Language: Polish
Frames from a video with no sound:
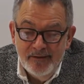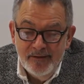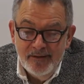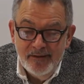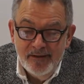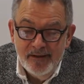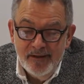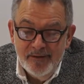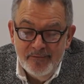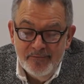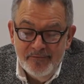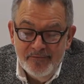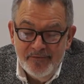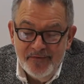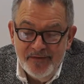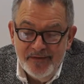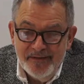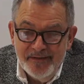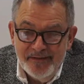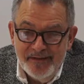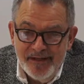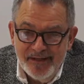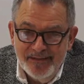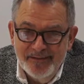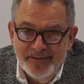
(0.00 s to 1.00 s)
Ja mówię,
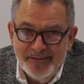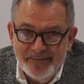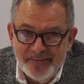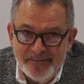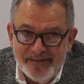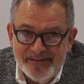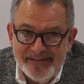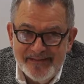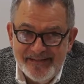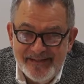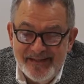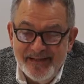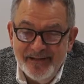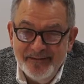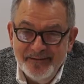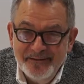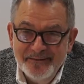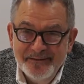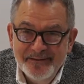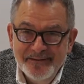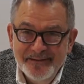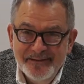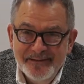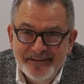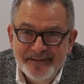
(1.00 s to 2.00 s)
jak to pan znał?
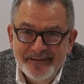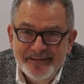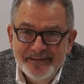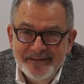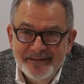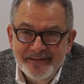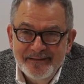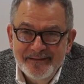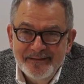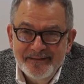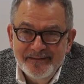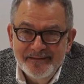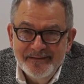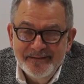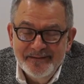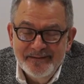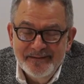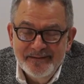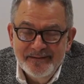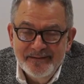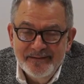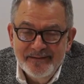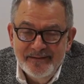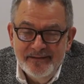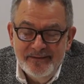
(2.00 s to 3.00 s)

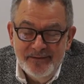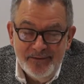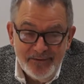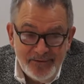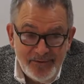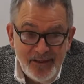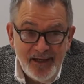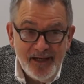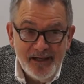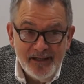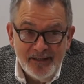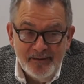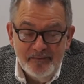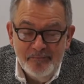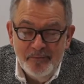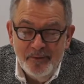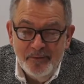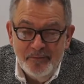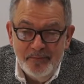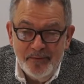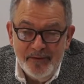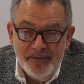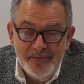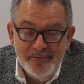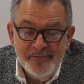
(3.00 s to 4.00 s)
No tak, bo
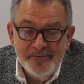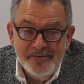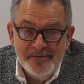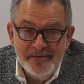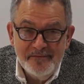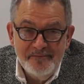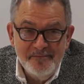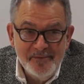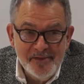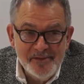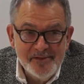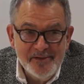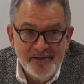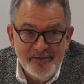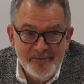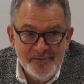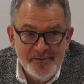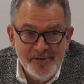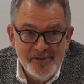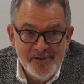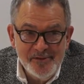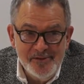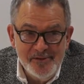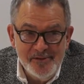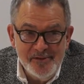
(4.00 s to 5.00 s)
pan Józef mieszkał w
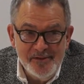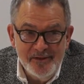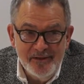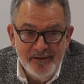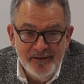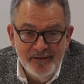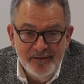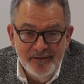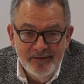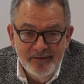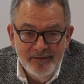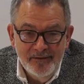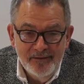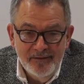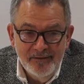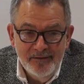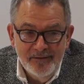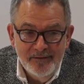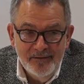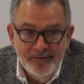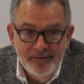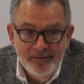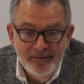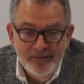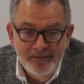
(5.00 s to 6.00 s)
Szczecinie.
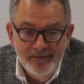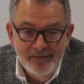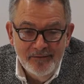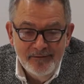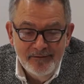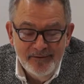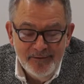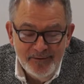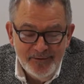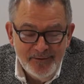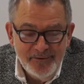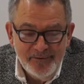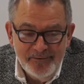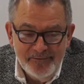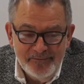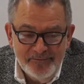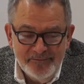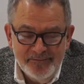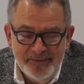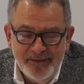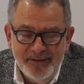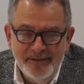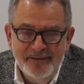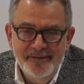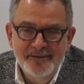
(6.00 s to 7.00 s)
No to
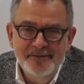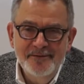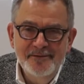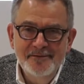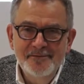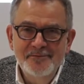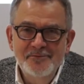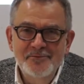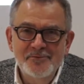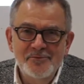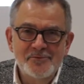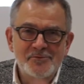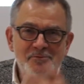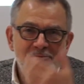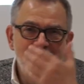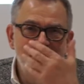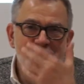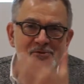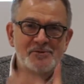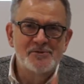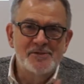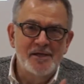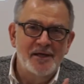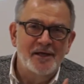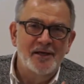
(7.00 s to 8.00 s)
wtedy już mi
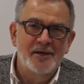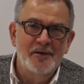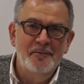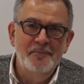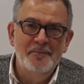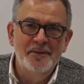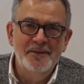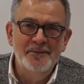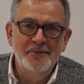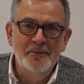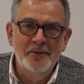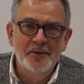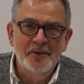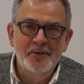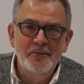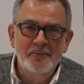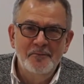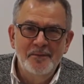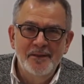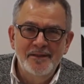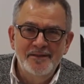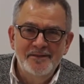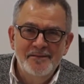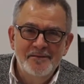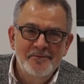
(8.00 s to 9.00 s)
szczęka opadła
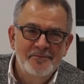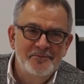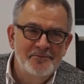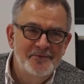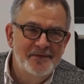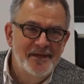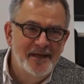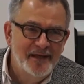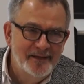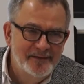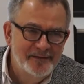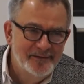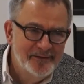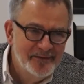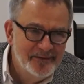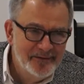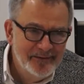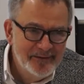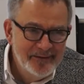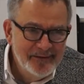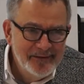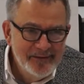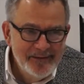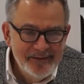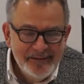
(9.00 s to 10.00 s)
kompletnie. Jak to
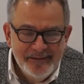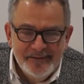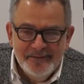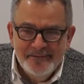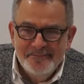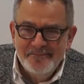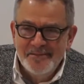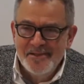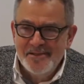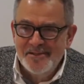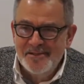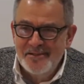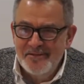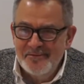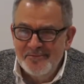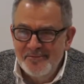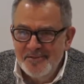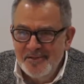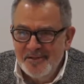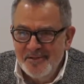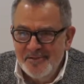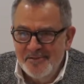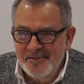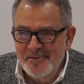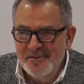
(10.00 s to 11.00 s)
mieszkał w
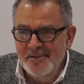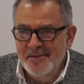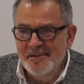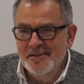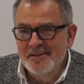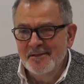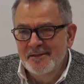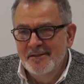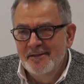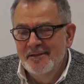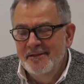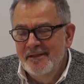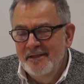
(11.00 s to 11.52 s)
Szczecinie?